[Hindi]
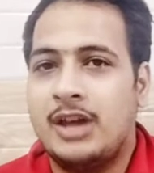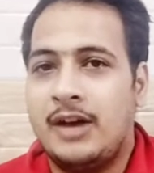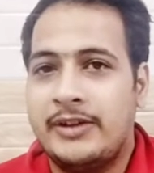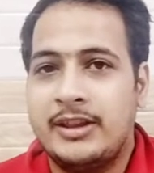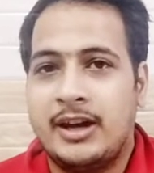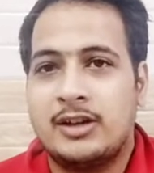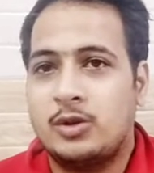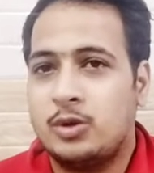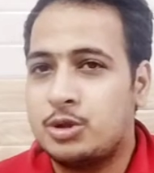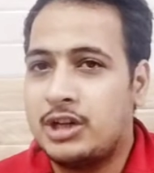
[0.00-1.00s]
दावेदार
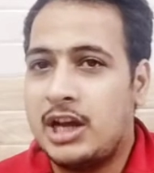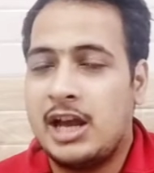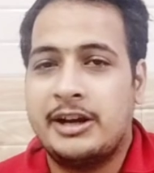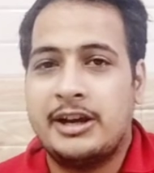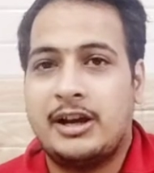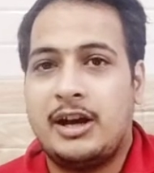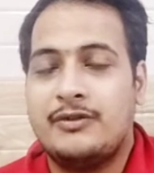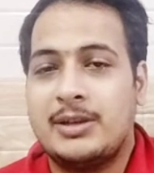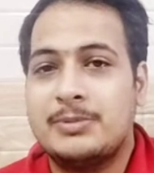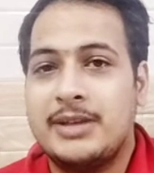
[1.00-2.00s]
तो ऑस्ट्रेलिया लग रही है
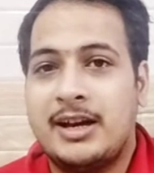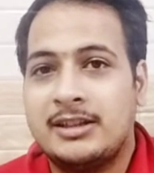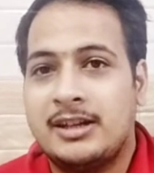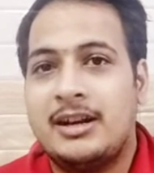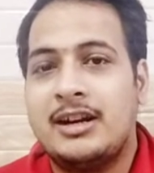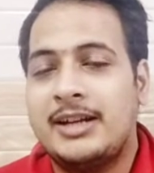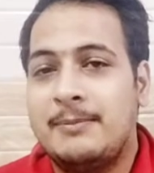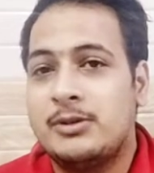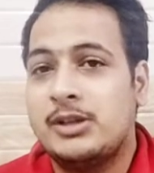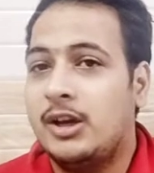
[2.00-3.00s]
काफ़ी सबसे खतरनाक
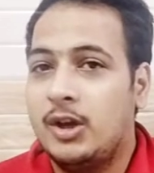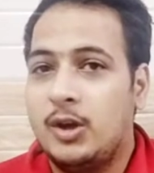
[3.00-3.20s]
टीम मुझे